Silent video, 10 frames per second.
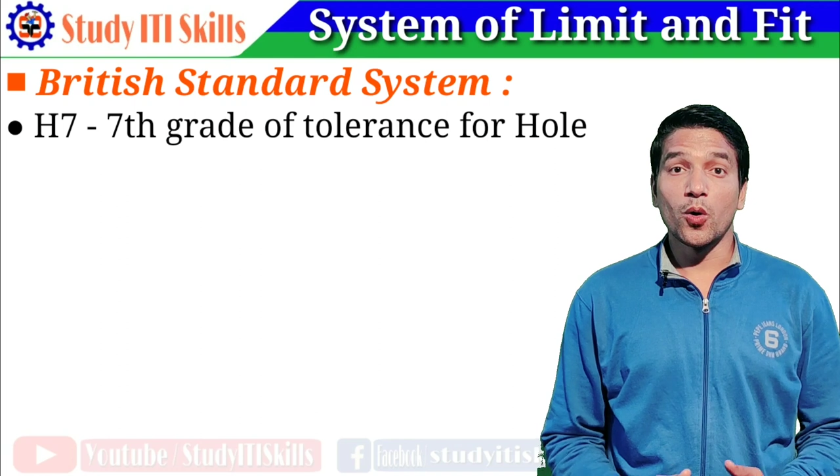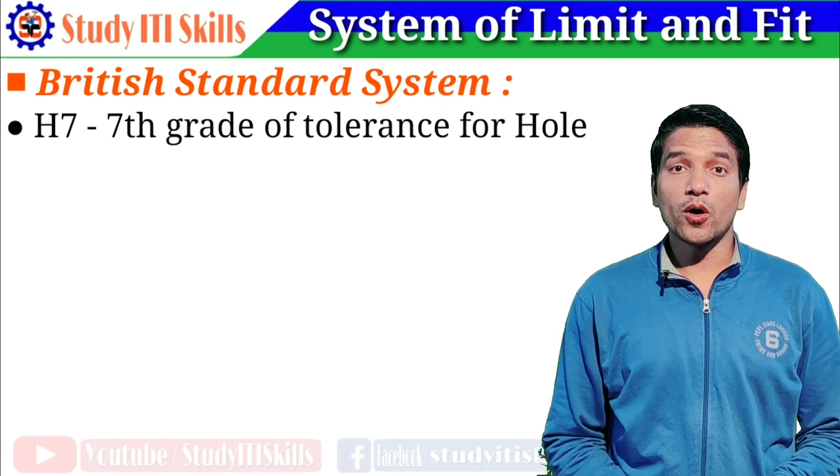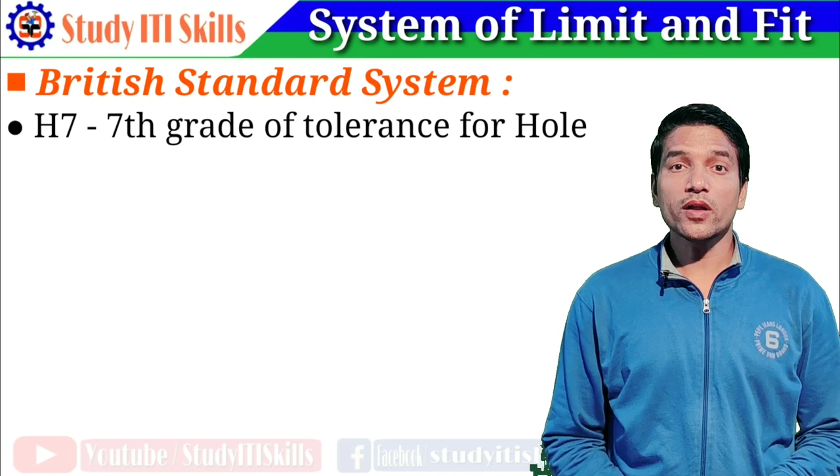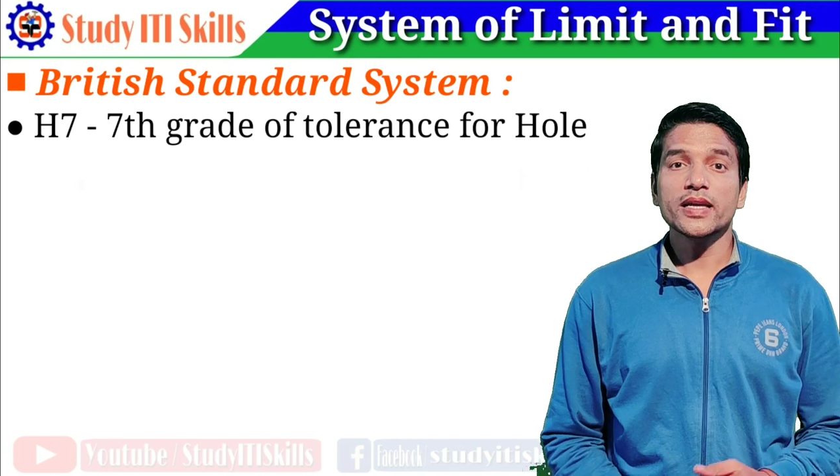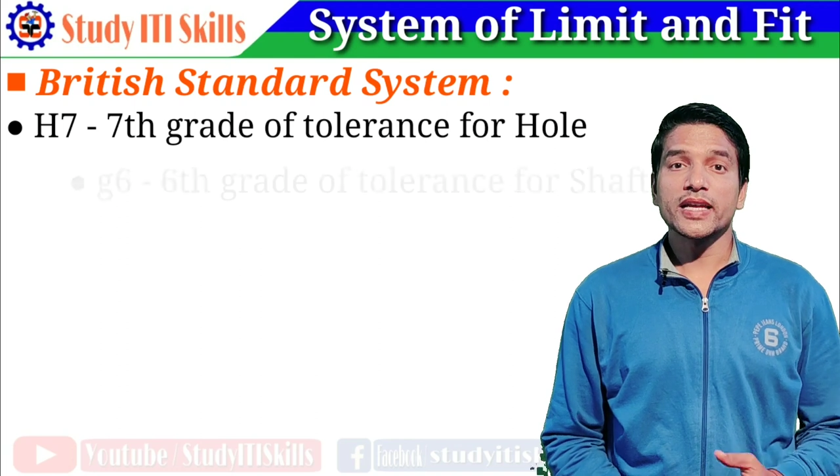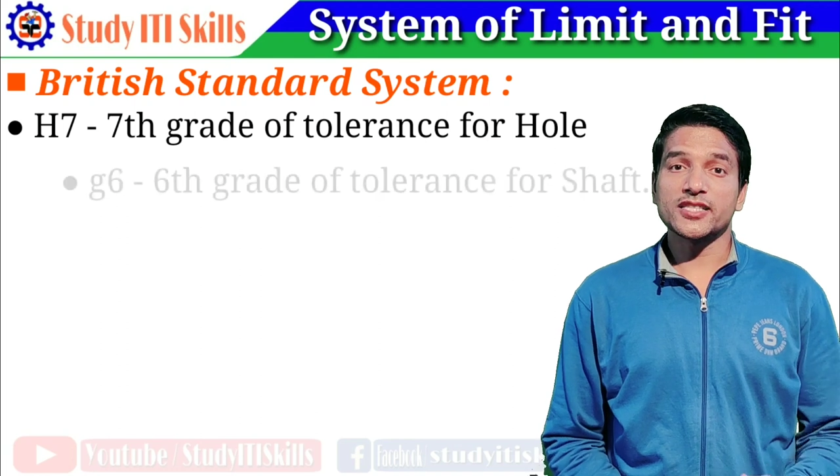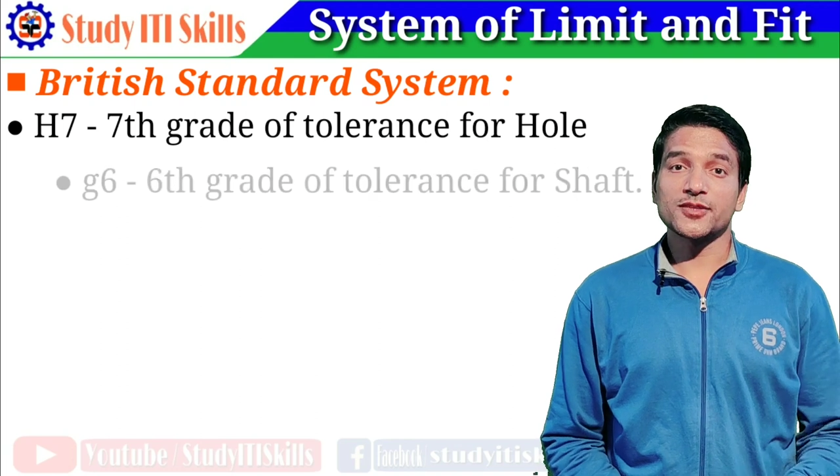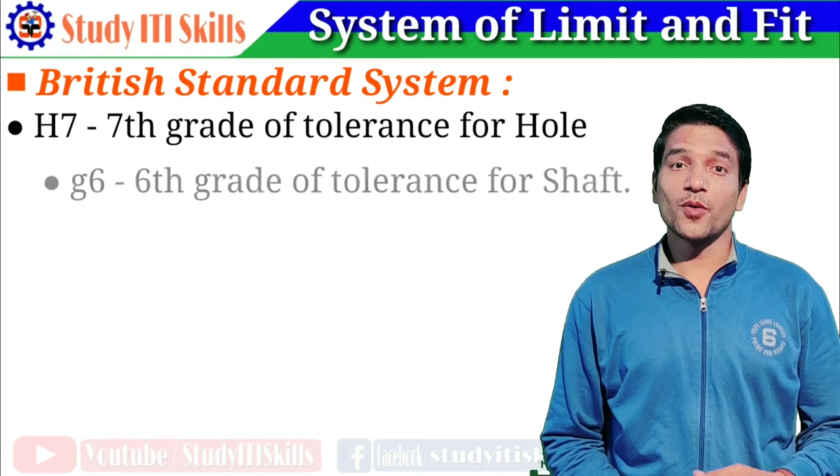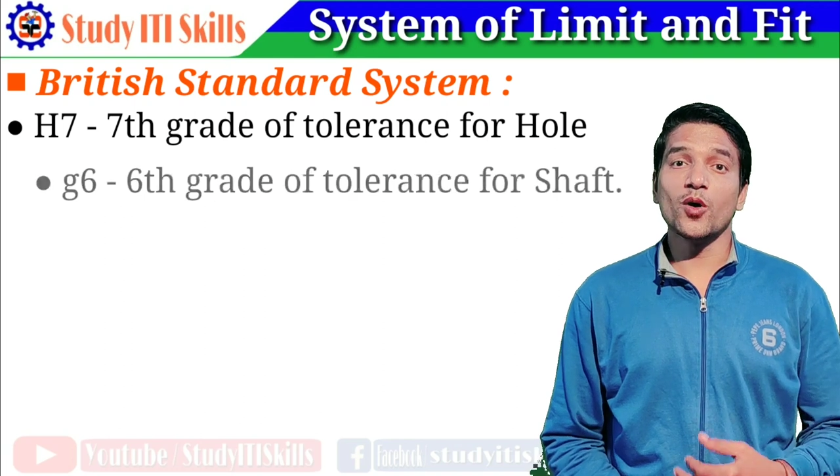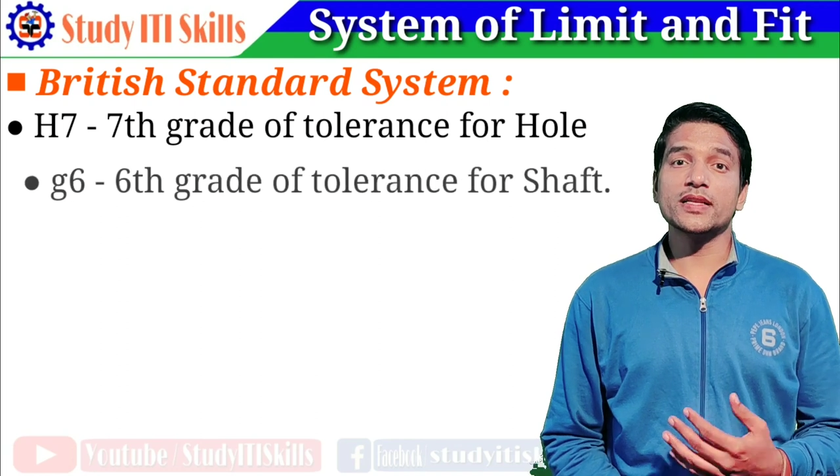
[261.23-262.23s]
और
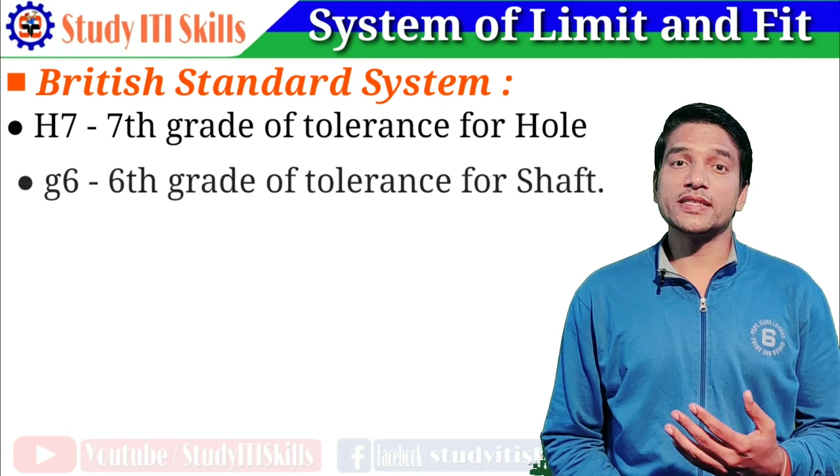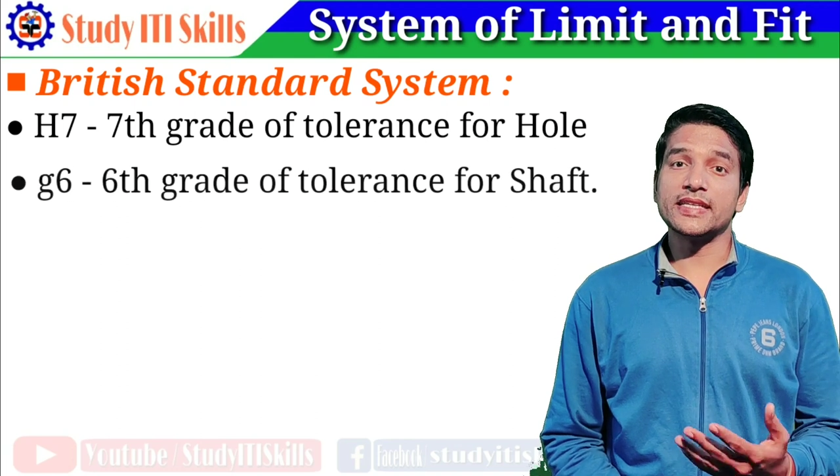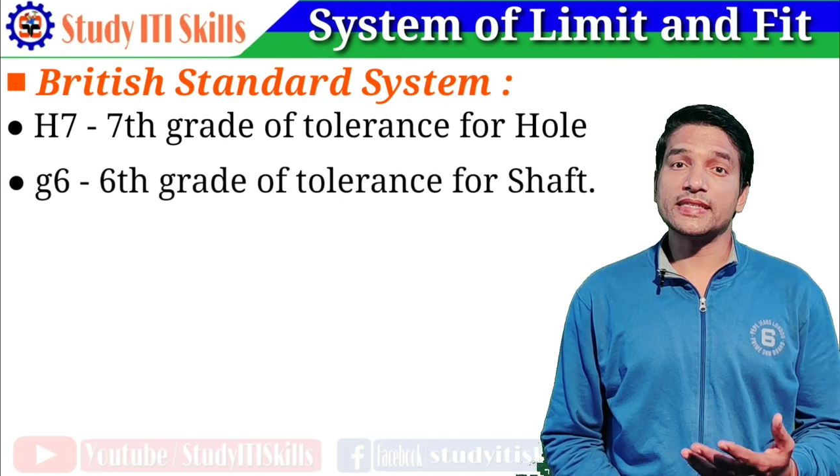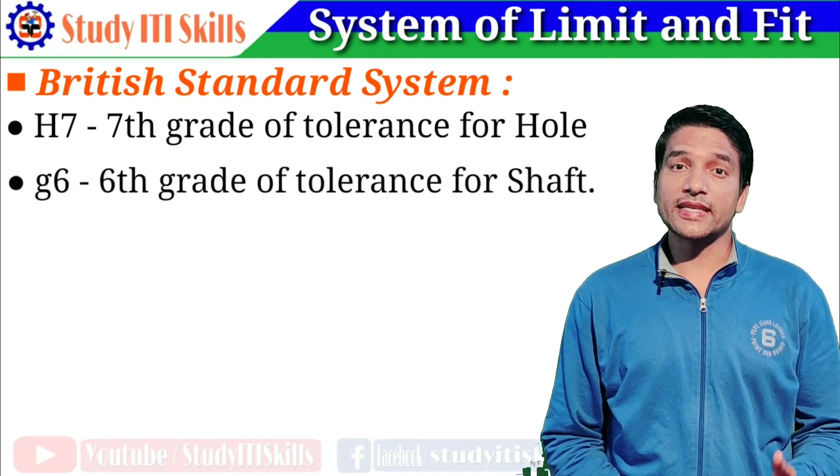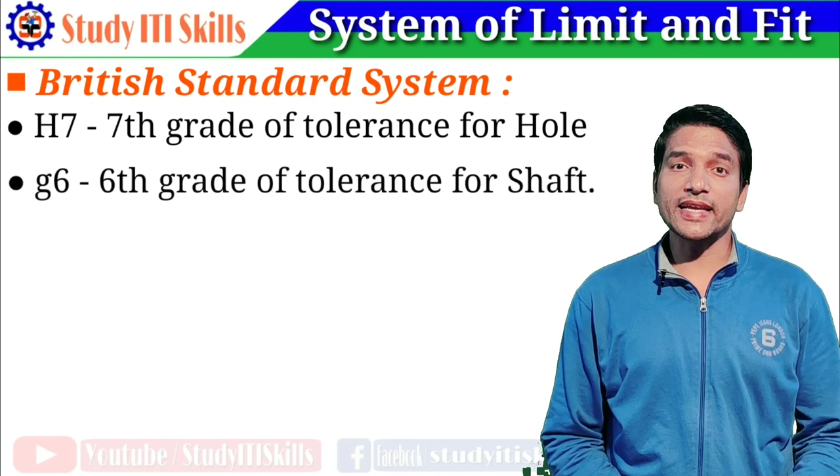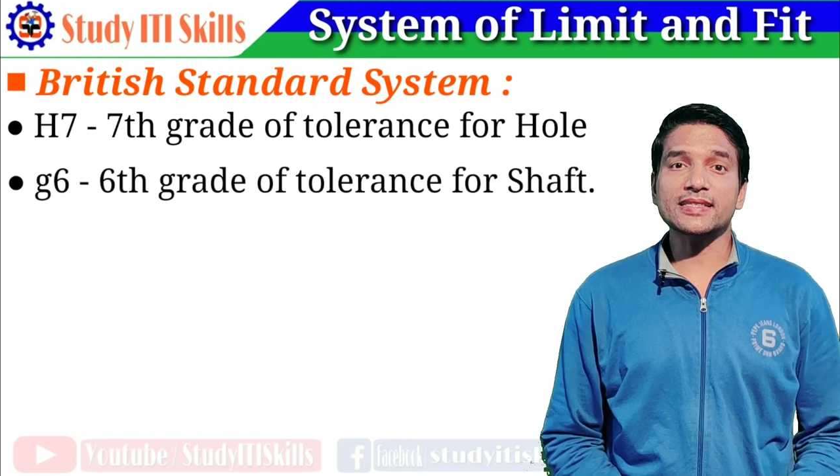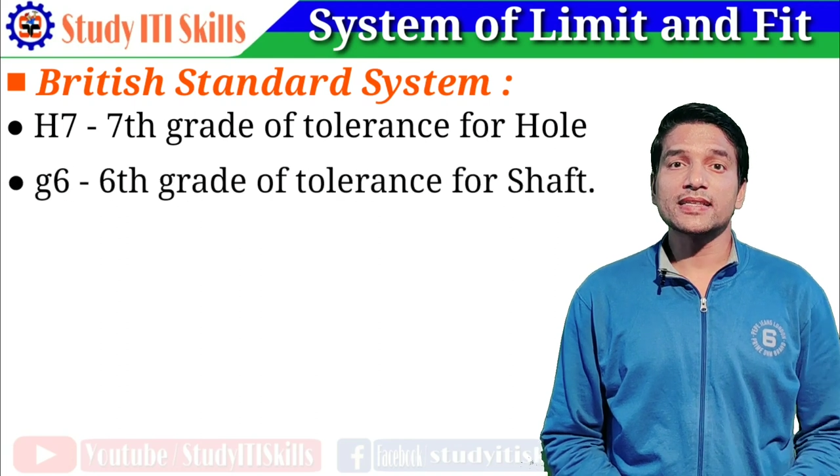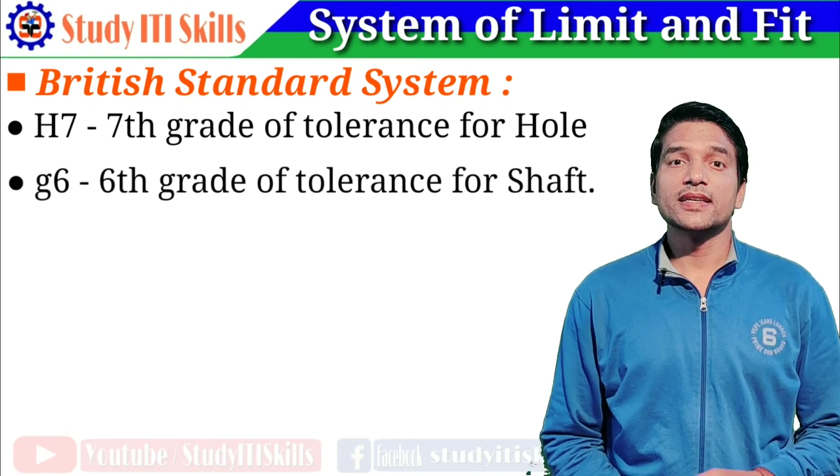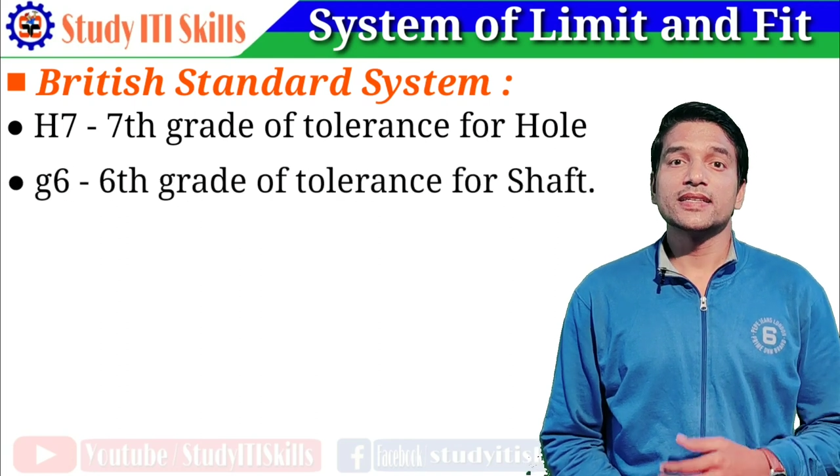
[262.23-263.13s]
स्मॉल जी सिक्स